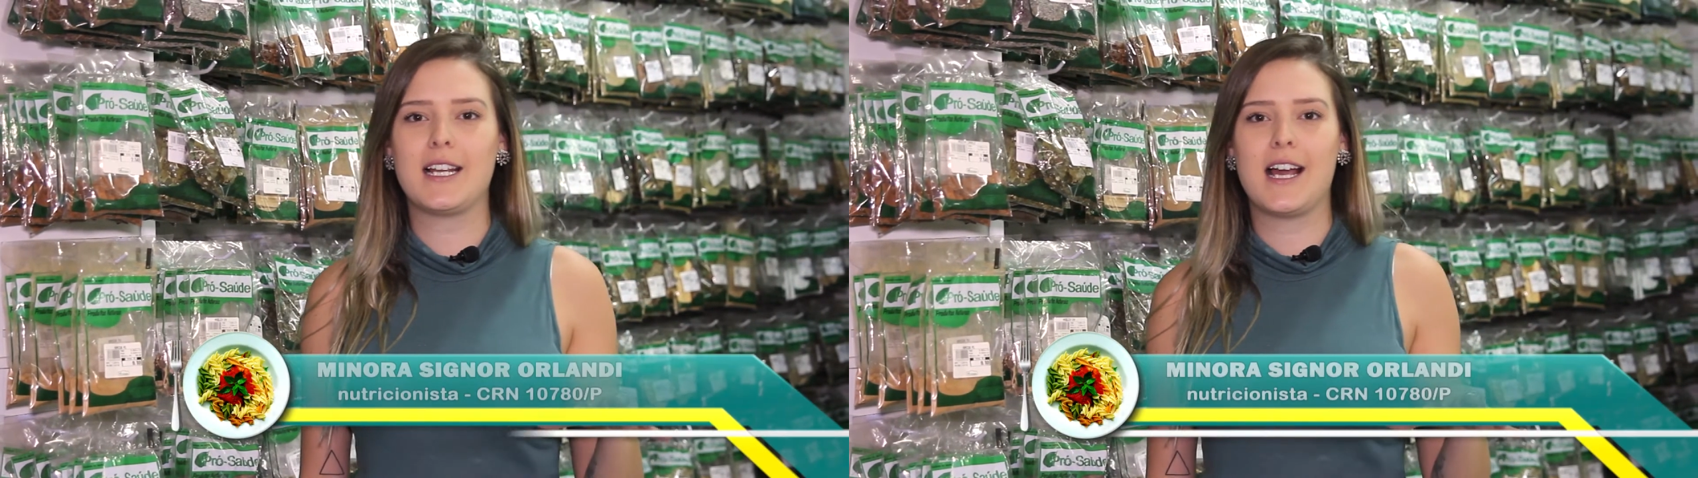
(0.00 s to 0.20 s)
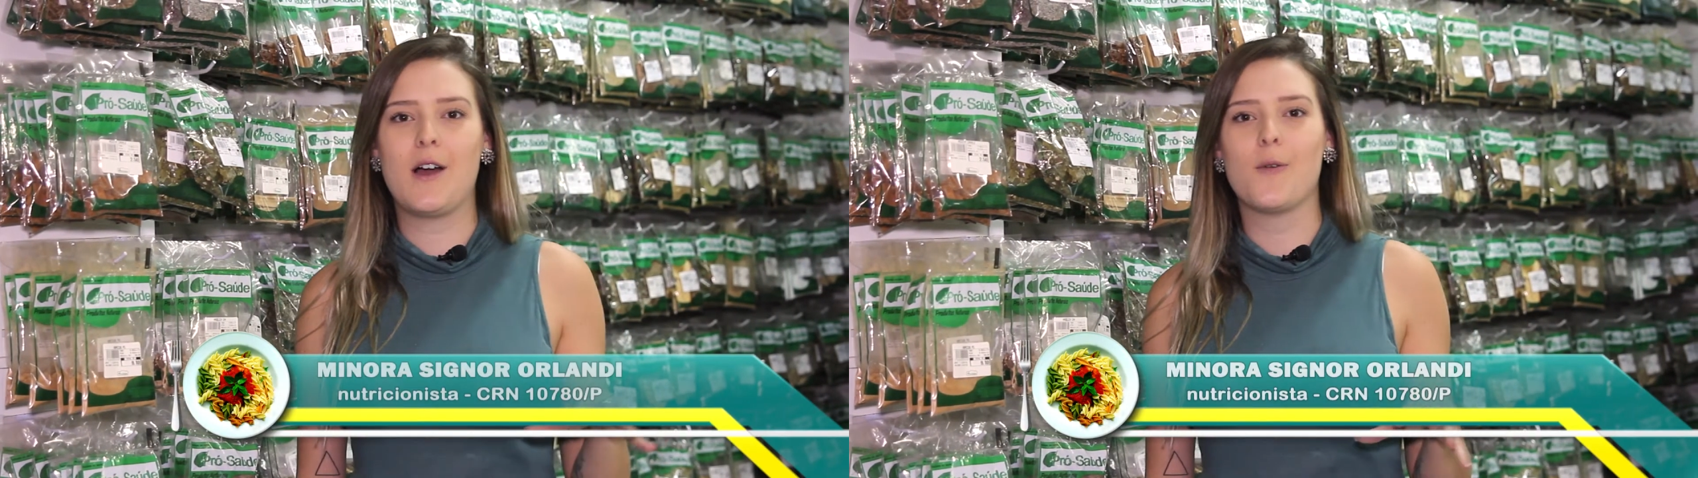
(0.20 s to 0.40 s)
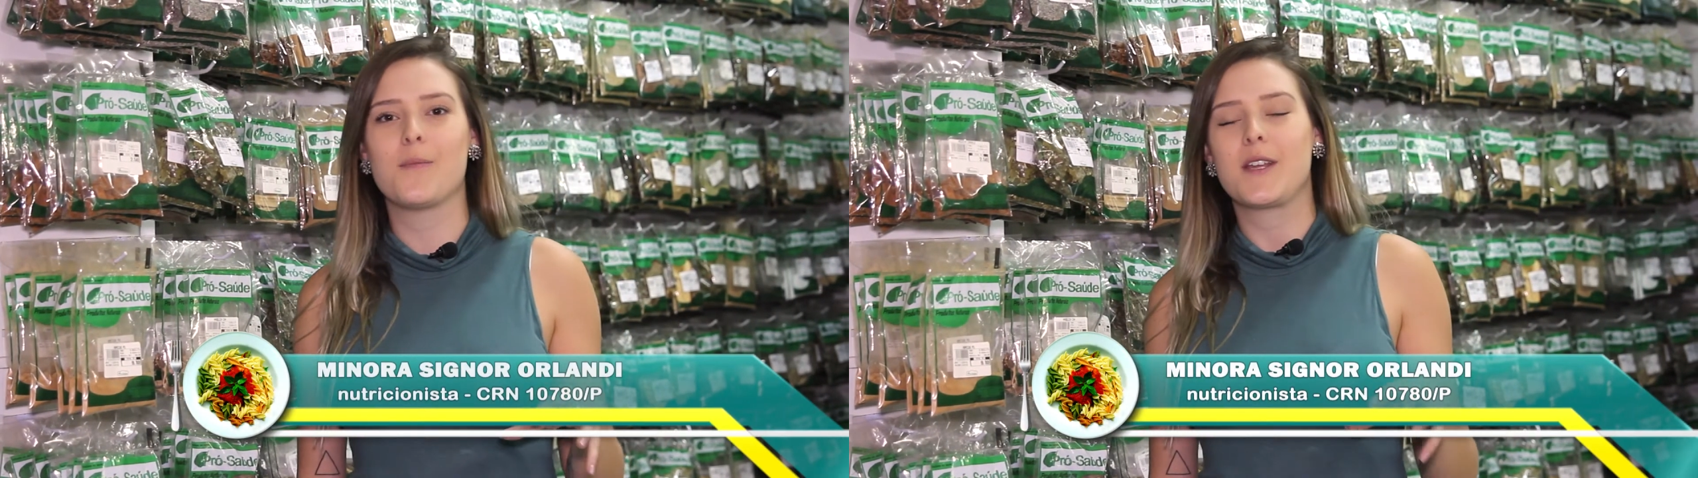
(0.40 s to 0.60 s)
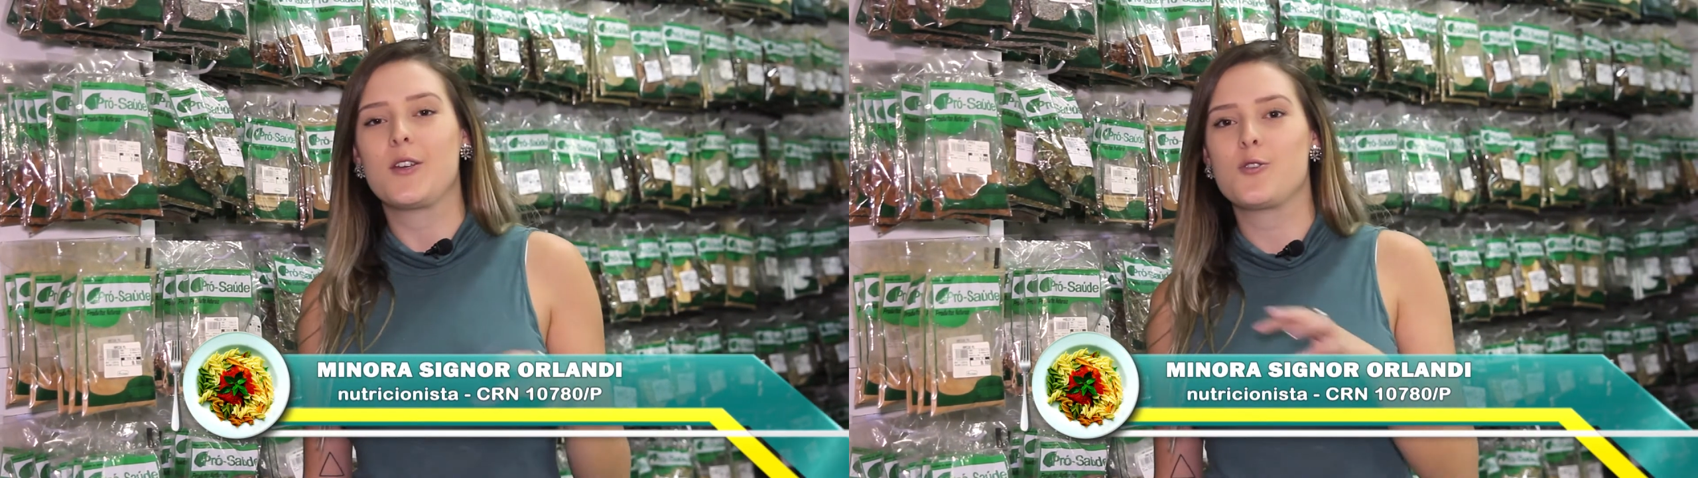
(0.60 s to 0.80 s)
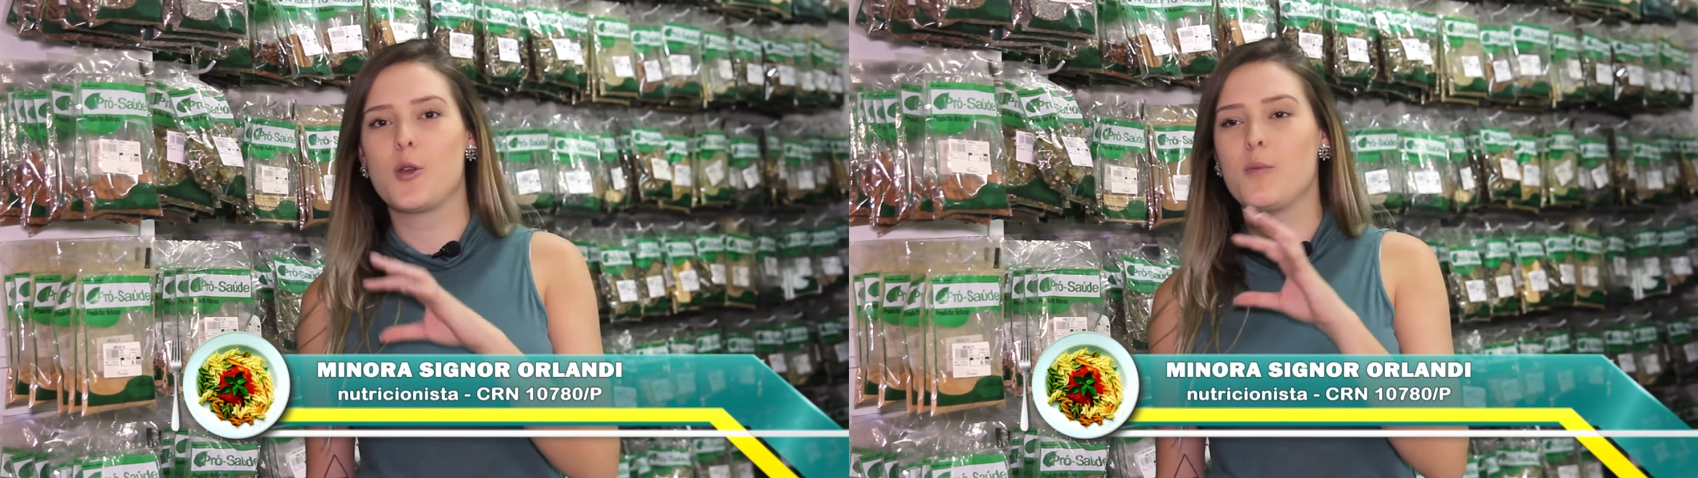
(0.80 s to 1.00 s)
legal
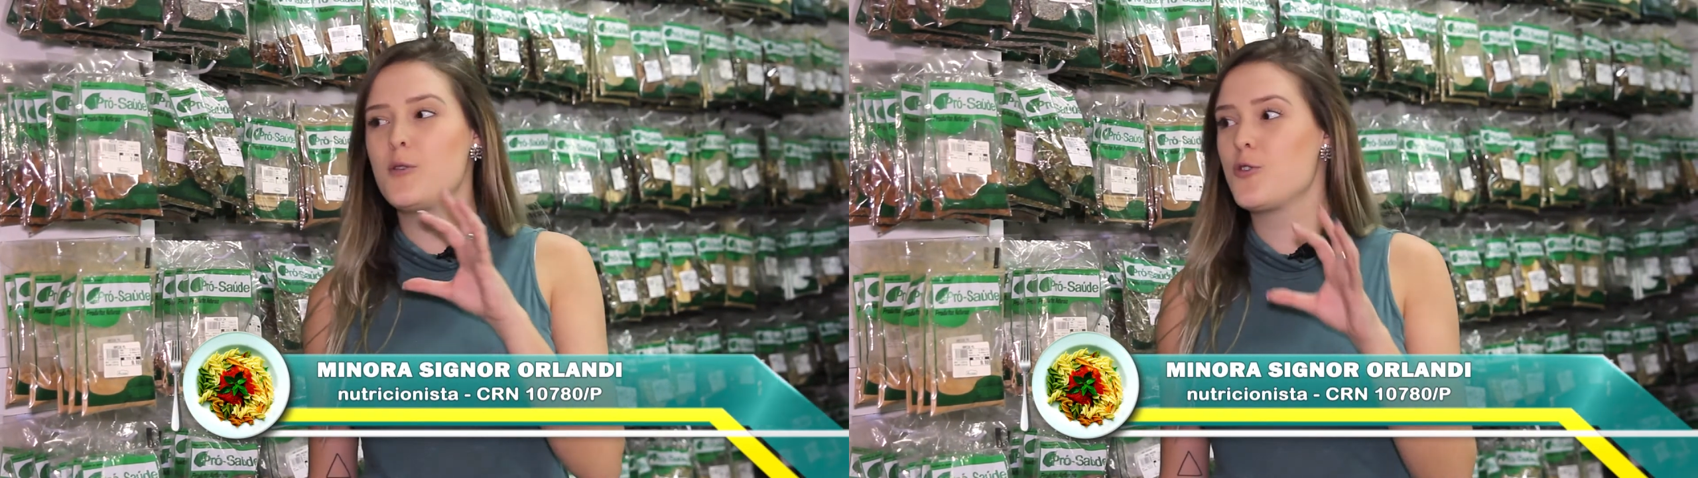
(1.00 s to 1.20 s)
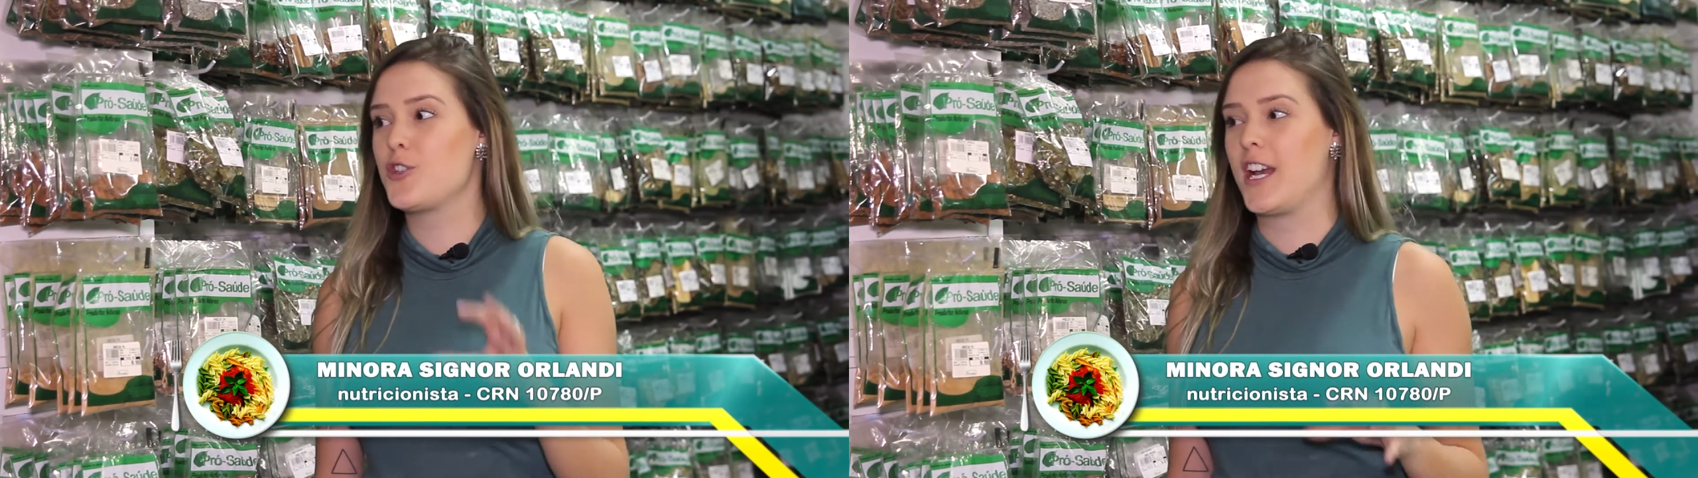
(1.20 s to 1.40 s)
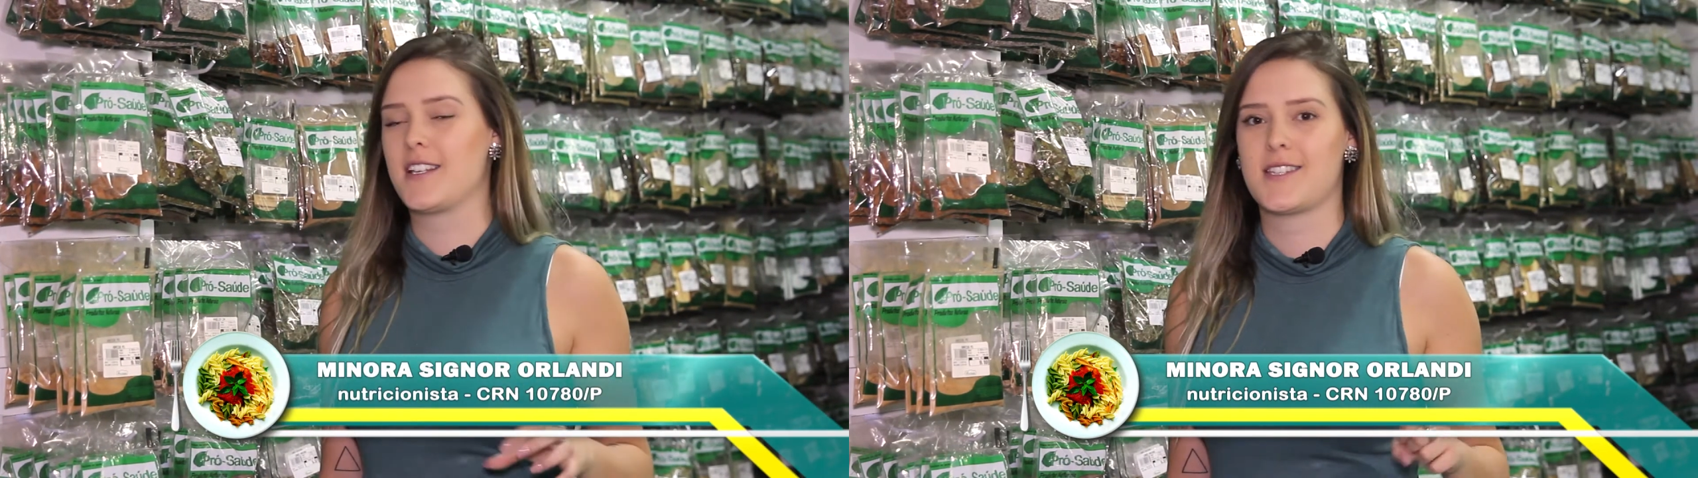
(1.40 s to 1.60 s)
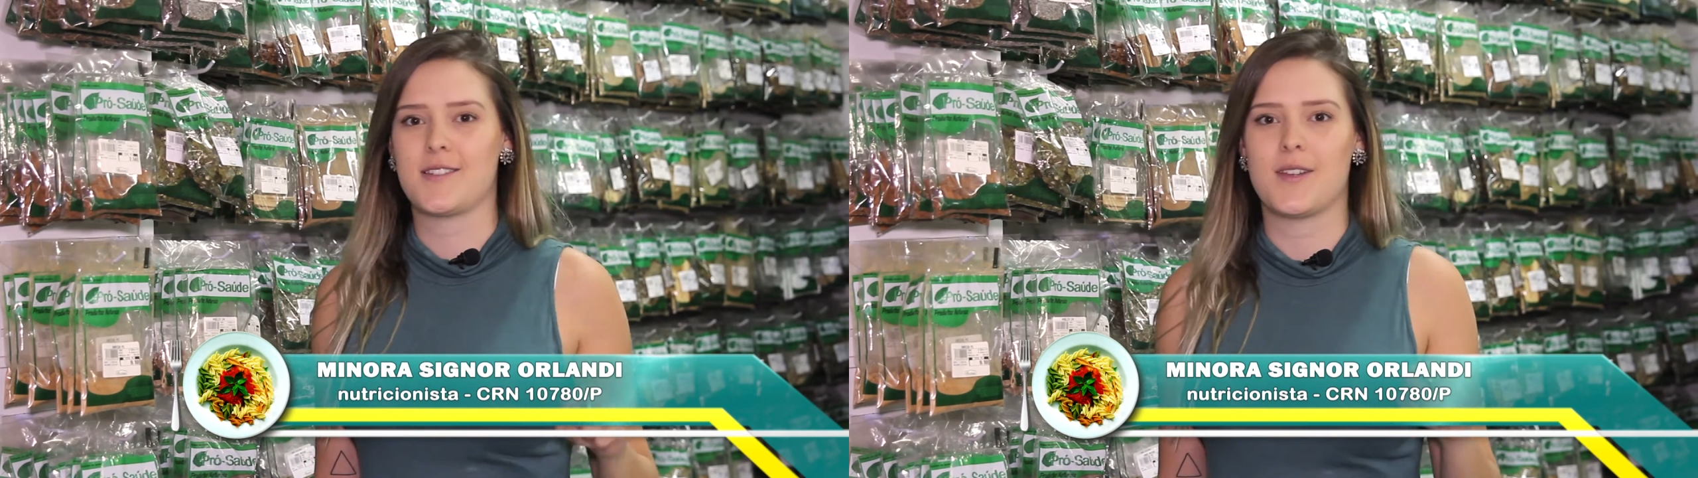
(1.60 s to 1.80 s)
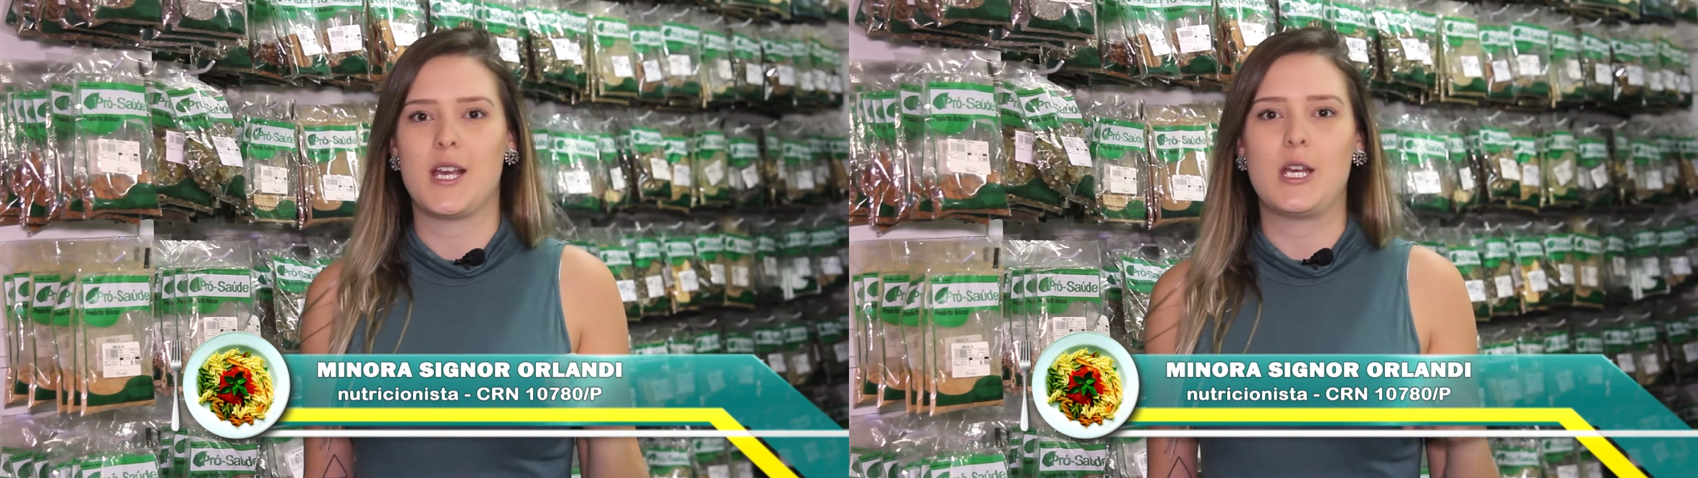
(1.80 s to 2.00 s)
sobre os chás.